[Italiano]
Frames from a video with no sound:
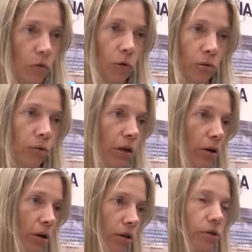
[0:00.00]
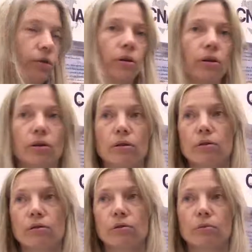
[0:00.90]
ho un negozio
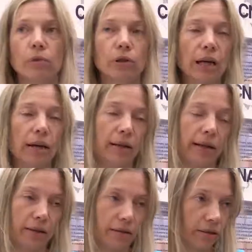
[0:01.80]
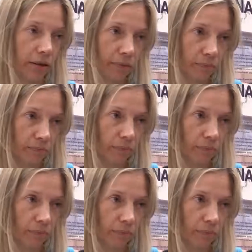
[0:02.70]
su portale Etsy